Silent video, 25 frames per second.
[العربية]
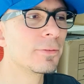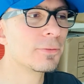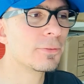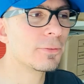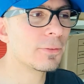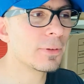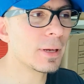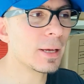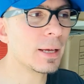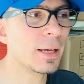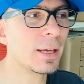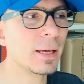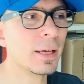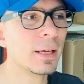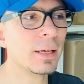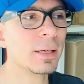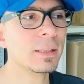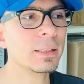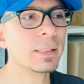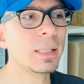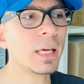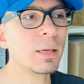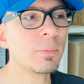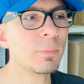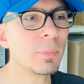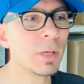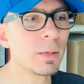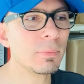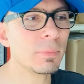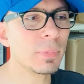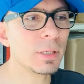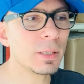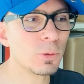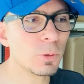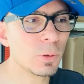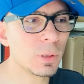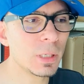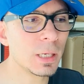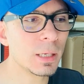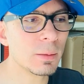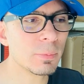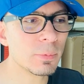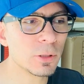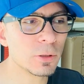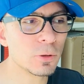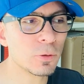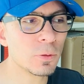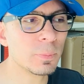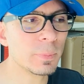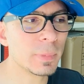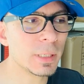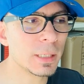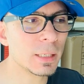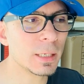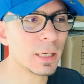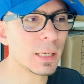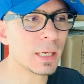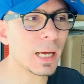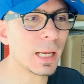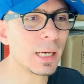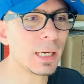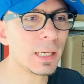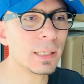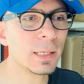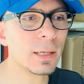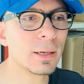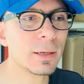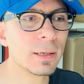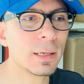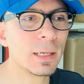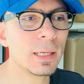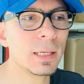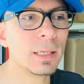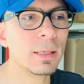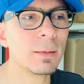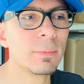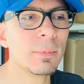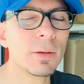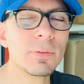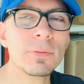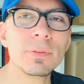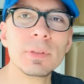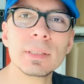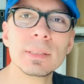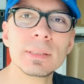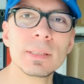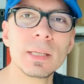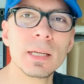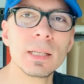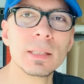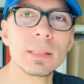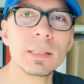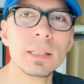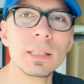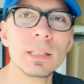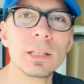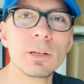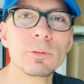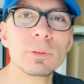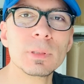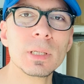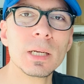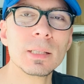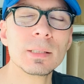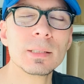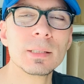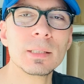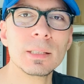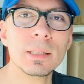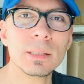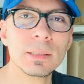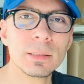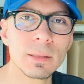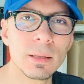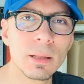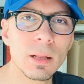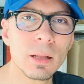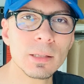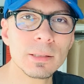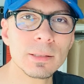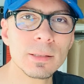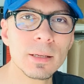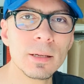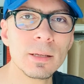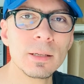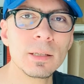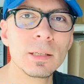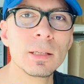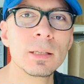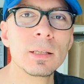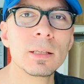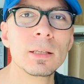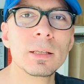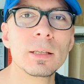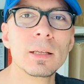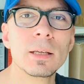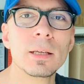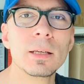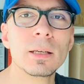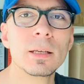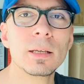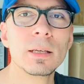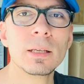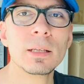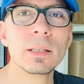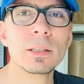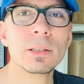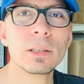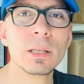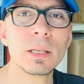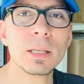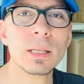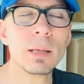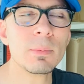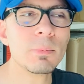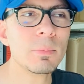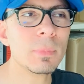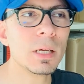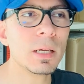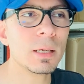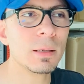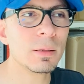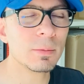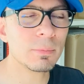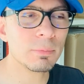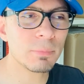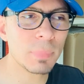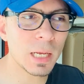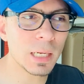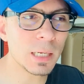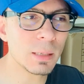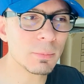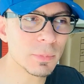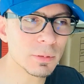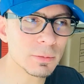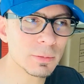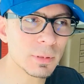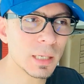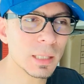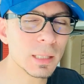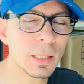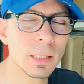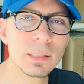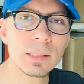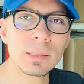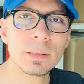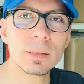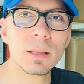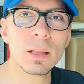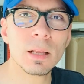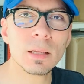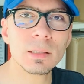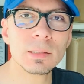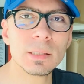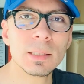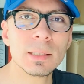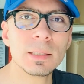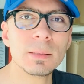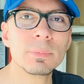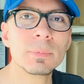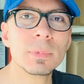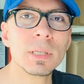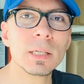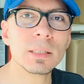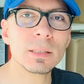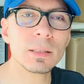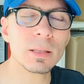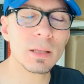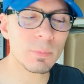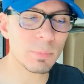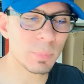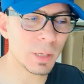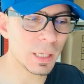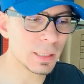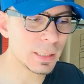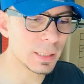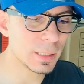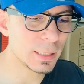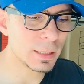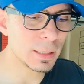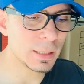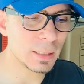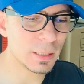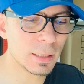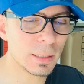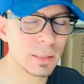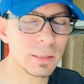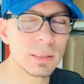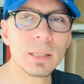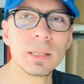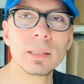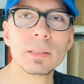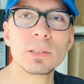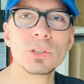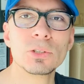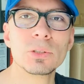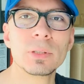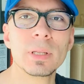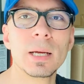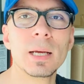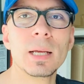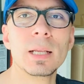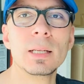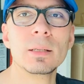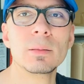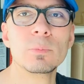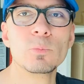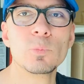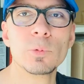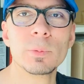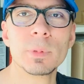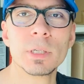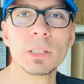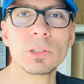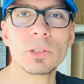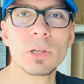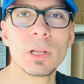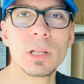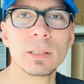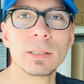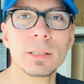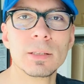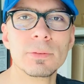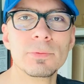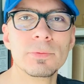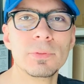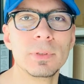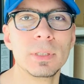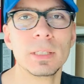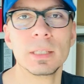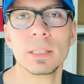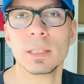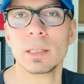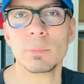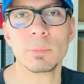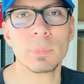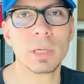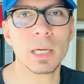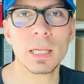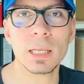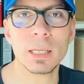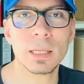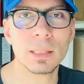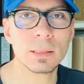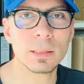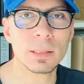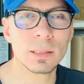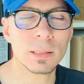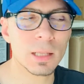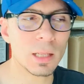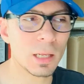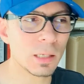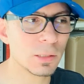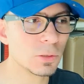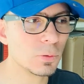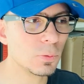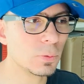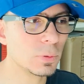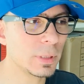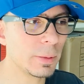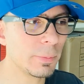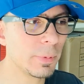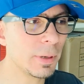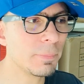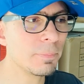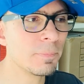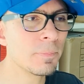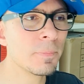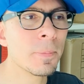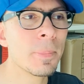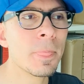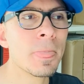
فدايما بيقول لك بيطلب منك على الاقل يبقى في سنتين او ثلاث سنين دراسه آه، لما بعد لما بتخلص الدراسه دي بتقدر بعد كده ان انت تشتغل مباشره في المجال اللي انت درسته تمام